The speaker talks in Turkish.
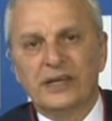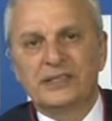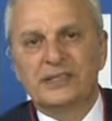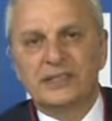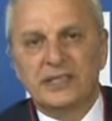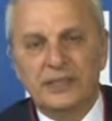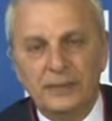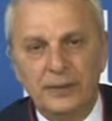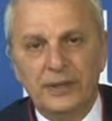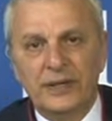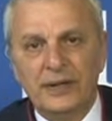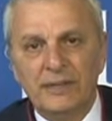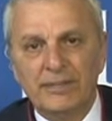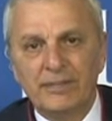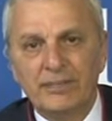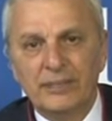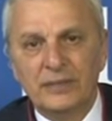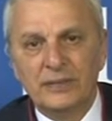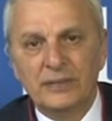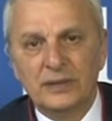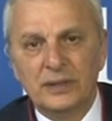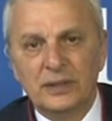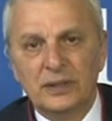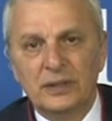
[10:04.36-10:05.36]
gibi
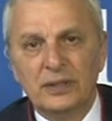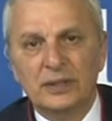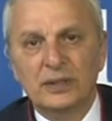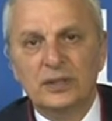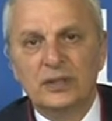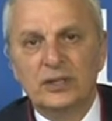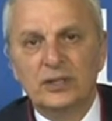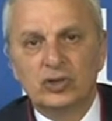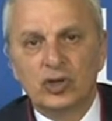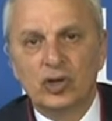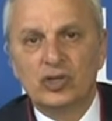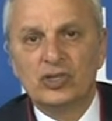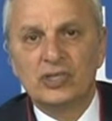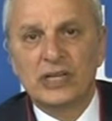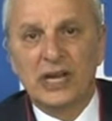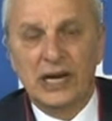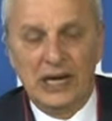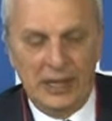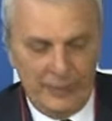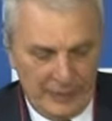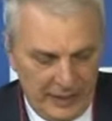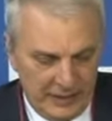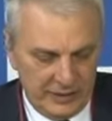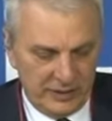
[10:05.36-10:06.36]
e,
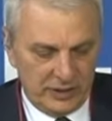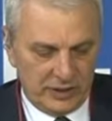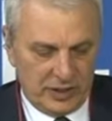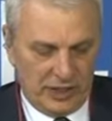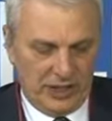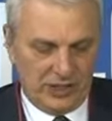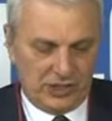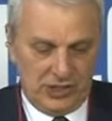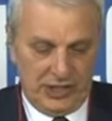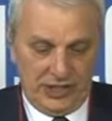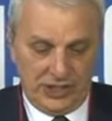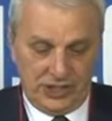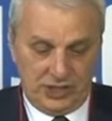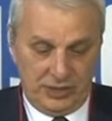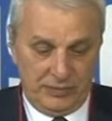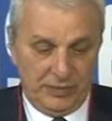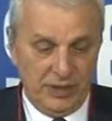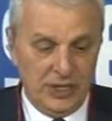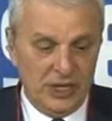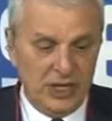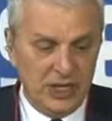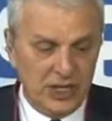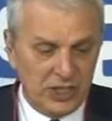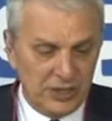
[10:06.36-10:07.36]
sözlerle ben karşılaştım.
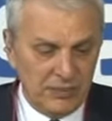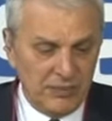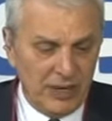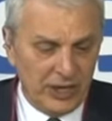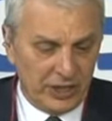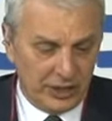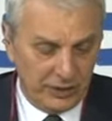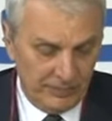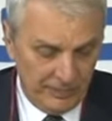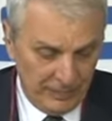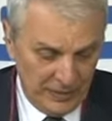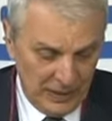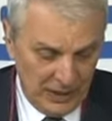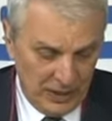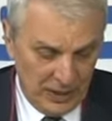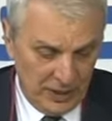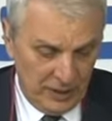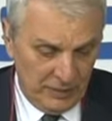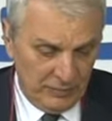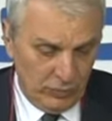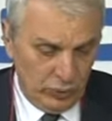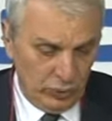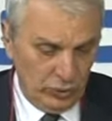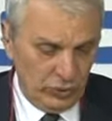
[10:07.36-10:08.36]
Şimdi bakın
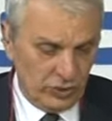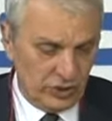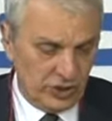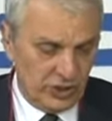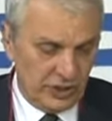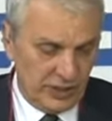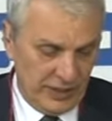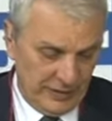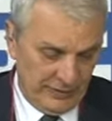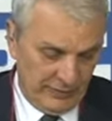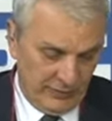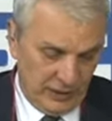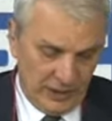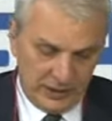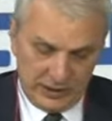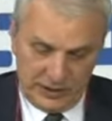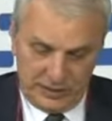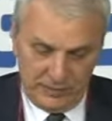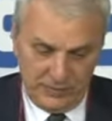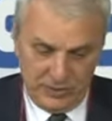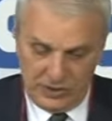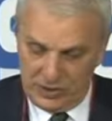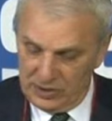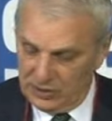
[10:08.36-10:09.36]
bugün size
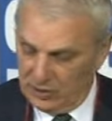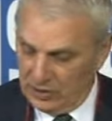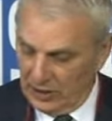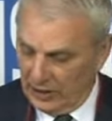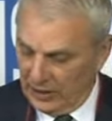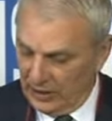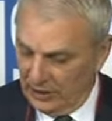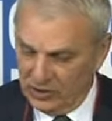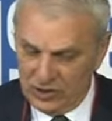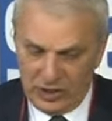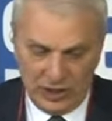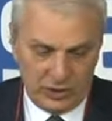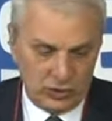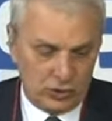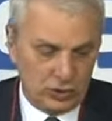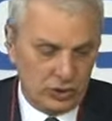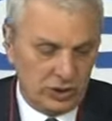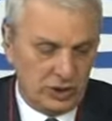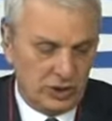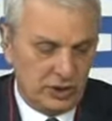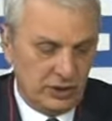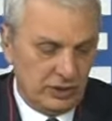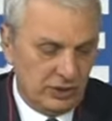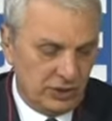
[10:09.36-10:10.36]
vaktimiz daralacak
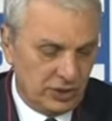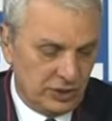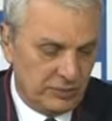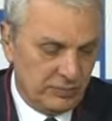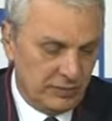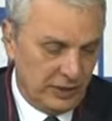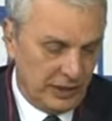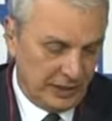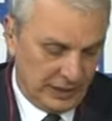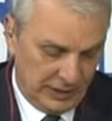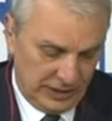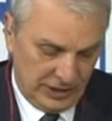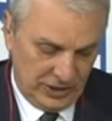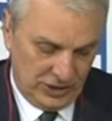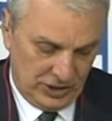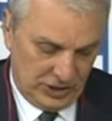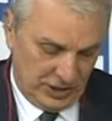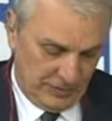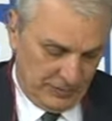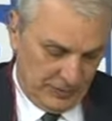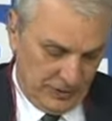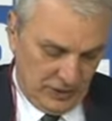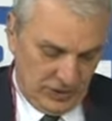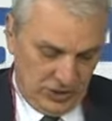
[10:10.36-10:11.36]
çünkü şimdi
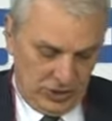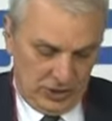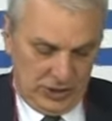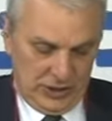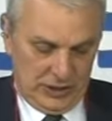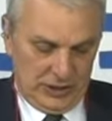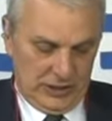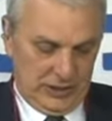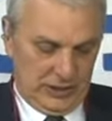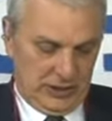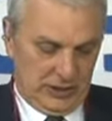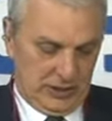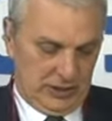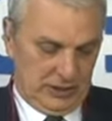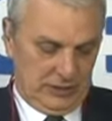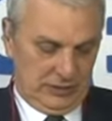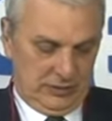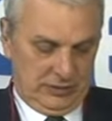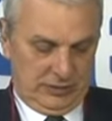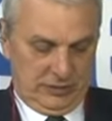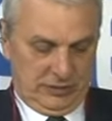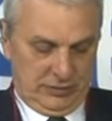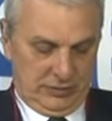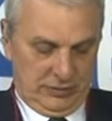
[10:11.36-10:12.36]
arkadaşlar bana diyecekler ki
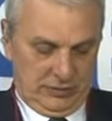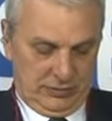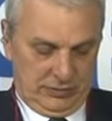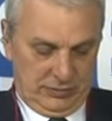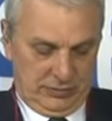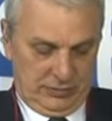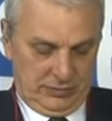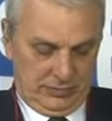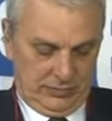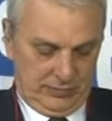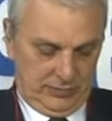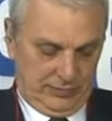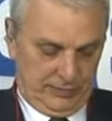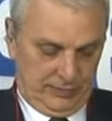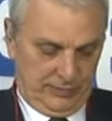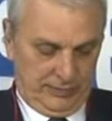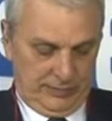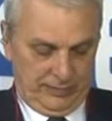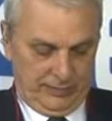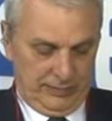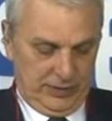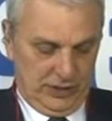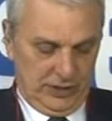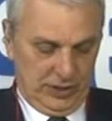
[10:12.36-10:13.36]
e,
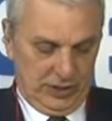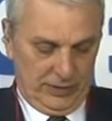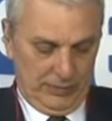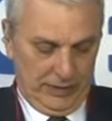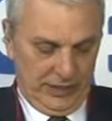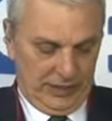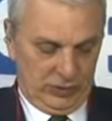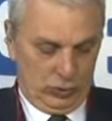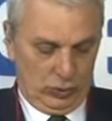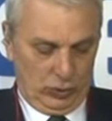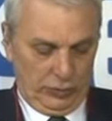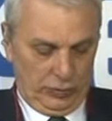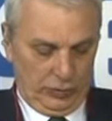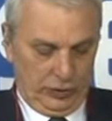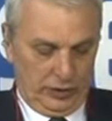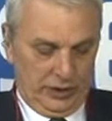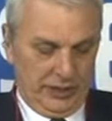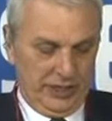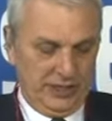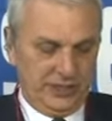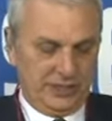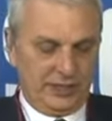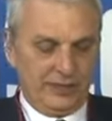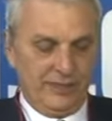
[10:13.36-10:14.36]
bitirmek
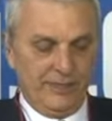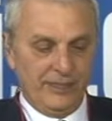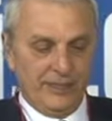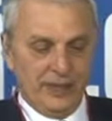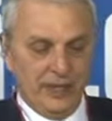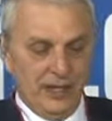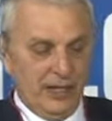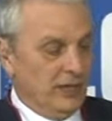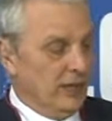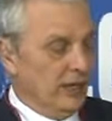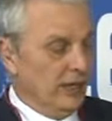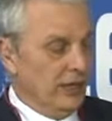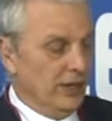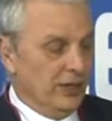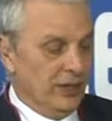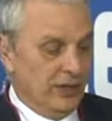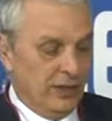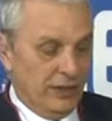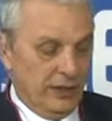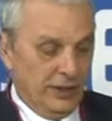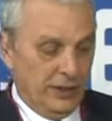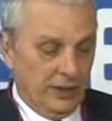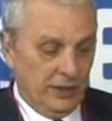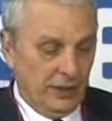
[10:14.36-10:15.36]
durumundayız.
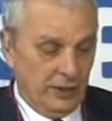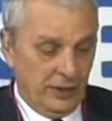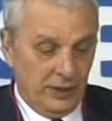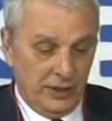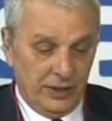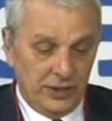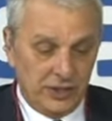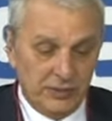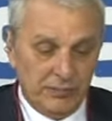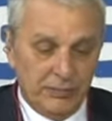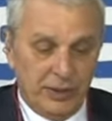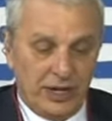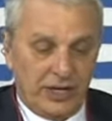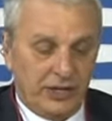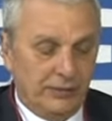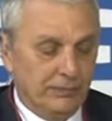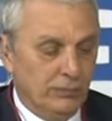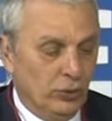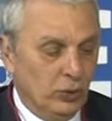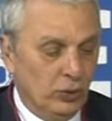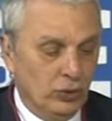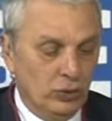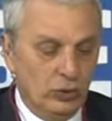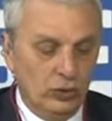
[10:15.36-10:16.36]
Şimdi bakın
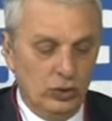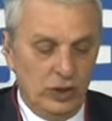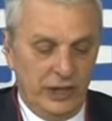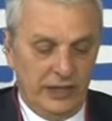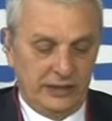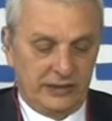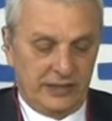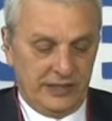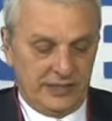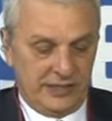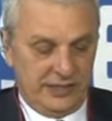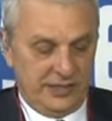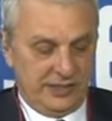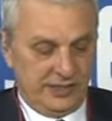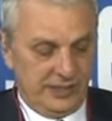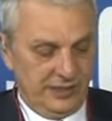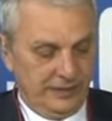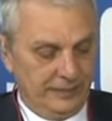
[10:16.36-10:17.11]
bugün Hürriyet Gazetesi